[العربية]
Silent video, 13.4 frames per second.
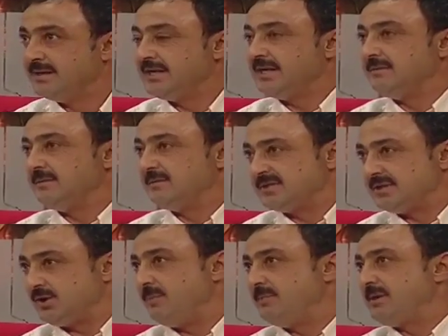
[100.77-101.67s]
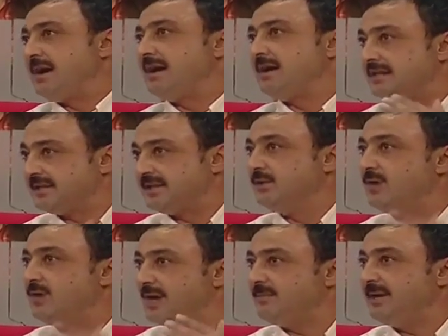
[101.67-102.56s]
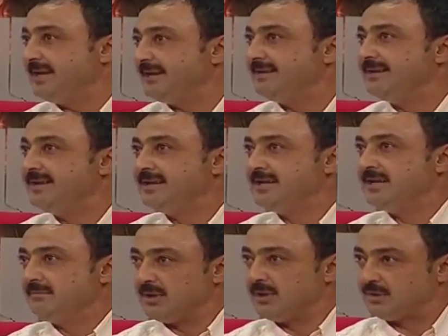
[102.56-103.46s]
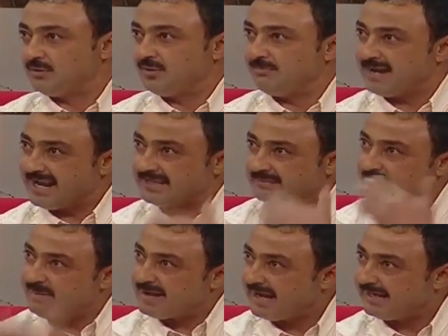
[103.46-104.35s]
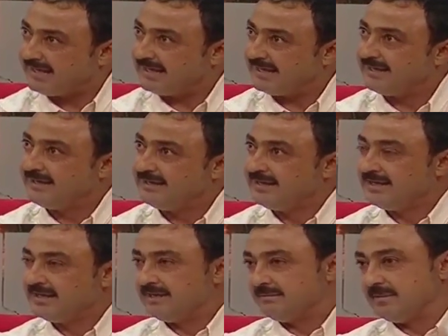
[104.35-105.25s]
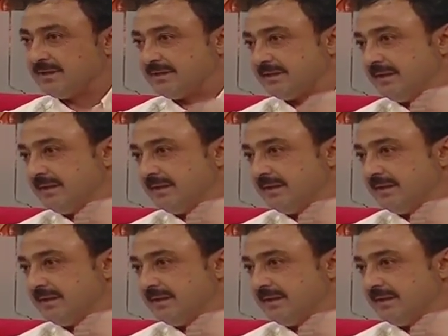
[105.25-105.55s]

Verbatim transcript: يعني لما بصير عمرها 30 و40 بتكون مرقت بمرحله بت...